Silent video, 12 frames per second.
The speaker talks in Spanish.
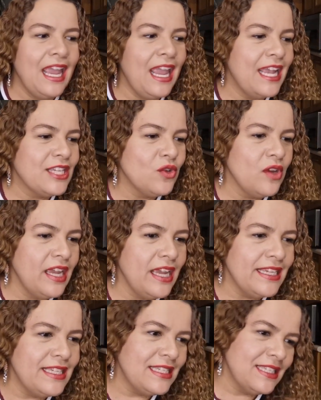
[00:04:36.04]
eso
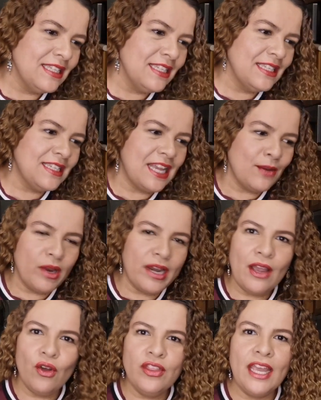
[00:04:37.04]
es ser
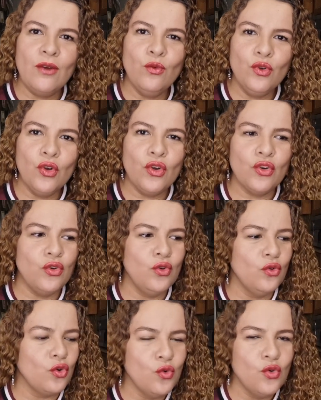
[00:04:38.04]
buena onda uno
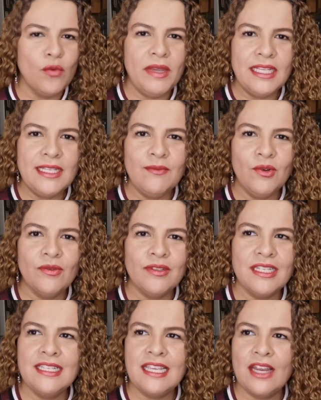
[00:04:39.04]
con, uno mismo,
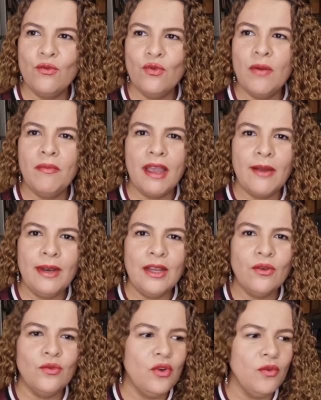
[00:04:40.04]
¿sí? Ser uno amable
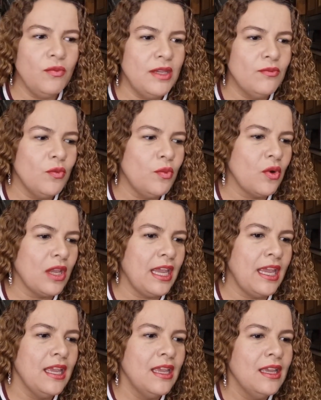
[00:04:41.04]
con uno mismo
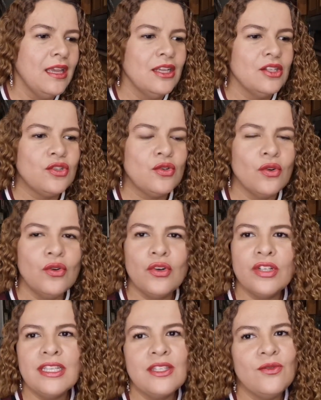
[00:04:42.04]
porque son
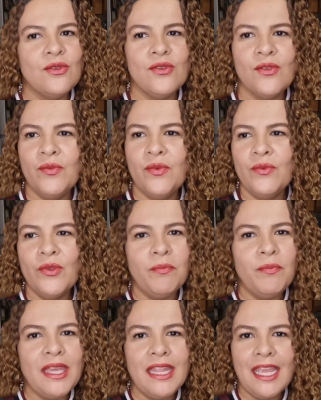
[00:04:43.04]
cosas que uno
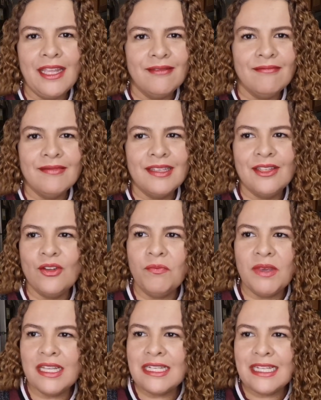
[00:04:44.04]
no, pide, No
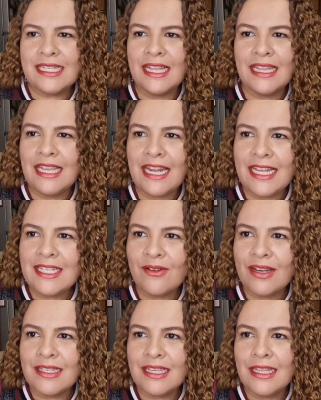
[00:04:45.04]
pides sentir eso
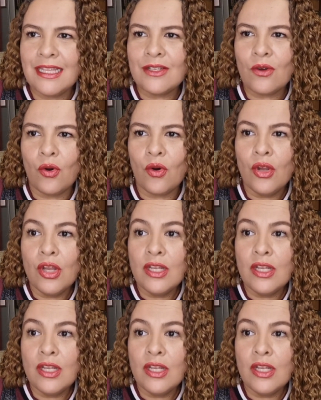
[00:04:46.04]
que sientes o